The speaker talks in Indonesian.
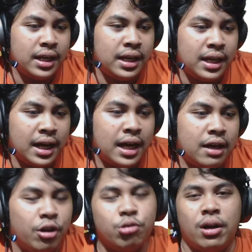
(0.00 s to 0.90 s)
dia
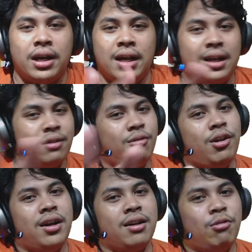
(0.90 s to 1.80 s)
oh, itu agak gue
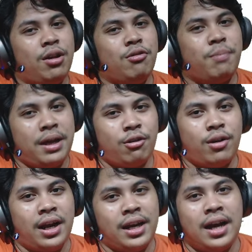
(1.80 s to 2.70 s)
gua lupa ya kalau
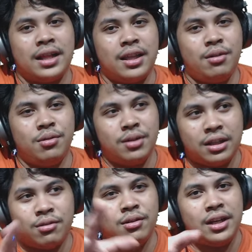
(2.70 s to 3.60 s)
kalian yang nggak tahu
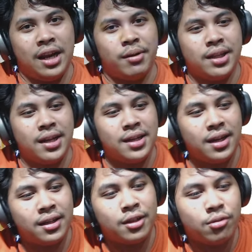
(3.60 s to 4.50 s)
itu dilewatin aja
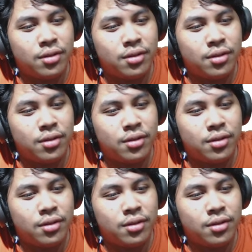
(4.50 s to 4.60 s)
ya. Itu